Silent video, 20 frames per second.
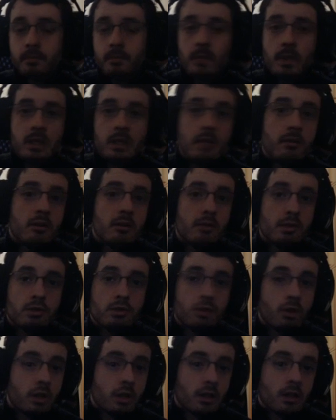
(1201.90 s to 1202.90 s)
Ya habéis
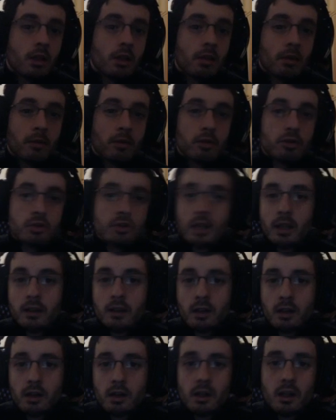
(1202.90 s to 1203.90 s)
visto, deck de cerbero
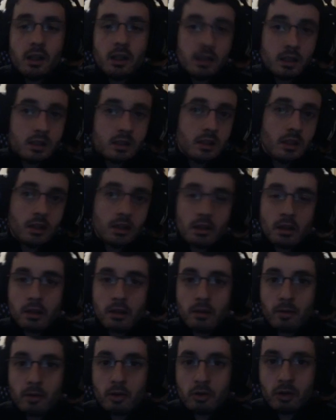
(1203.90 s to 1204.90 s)
estándar y este deck de
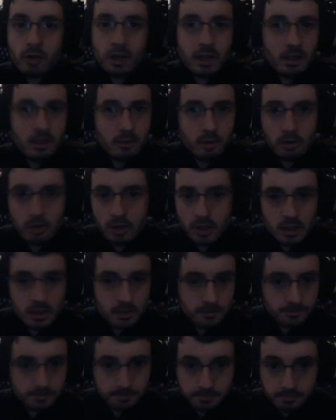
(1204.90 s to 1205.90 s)
cerbero con equilibrio que es
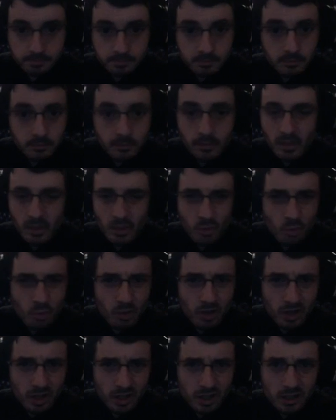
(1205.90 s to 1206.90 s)
un
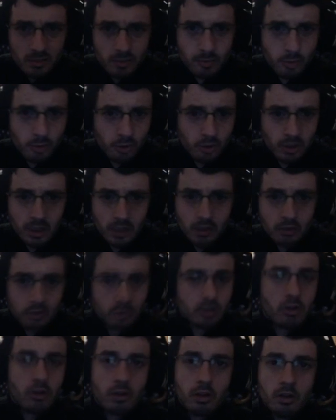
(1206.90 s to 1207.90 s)
win rate brutal.
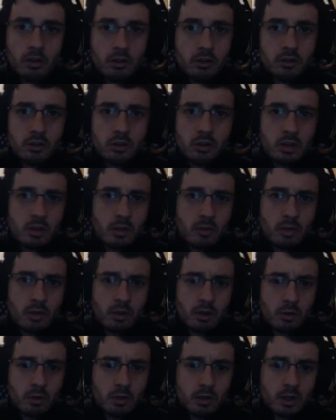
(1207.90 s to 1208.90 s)
Contra Dion yo llevo
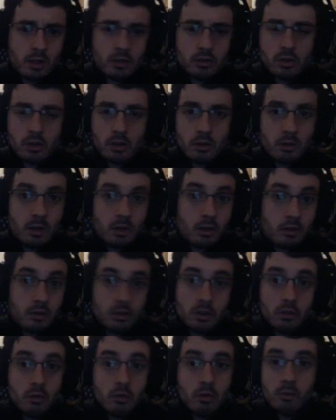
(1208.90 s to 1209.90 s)
52 de 52.
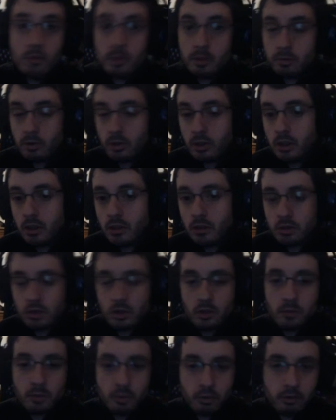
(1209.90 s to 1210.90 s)
Ya no juego más porque ya he
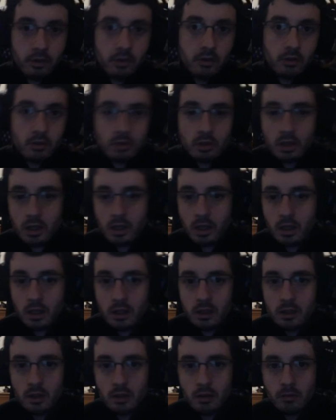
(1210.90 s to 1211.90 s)
conseguido por fin todo lo que quería de
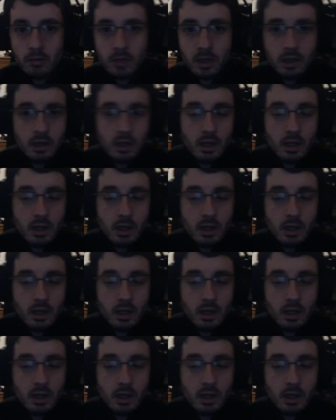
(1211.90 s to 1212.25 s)
ese hombre.